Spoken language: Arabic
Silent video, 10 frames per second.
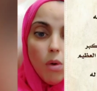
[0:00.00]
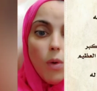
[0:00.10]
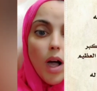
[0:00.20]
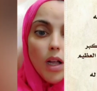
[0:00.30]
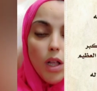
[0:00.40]

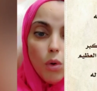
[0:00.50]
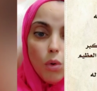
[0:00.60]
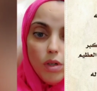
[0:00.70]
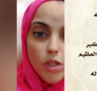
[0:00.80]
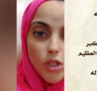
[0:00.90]
على
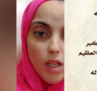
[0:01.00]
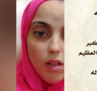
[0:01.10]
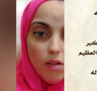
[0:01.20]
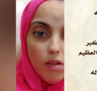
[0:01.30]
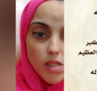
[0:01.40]
كل شيء
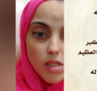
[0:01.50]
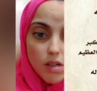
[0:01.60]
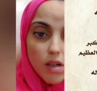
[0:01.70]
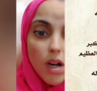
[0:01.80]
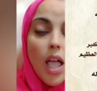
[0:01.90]
قدير
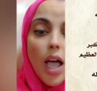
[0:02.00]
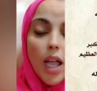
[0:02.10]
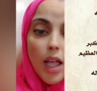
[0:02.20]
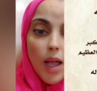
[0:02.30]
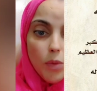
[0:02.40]

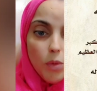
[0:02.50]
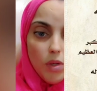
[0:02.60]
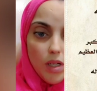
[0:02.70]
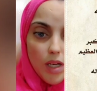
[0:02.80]
الحمد لله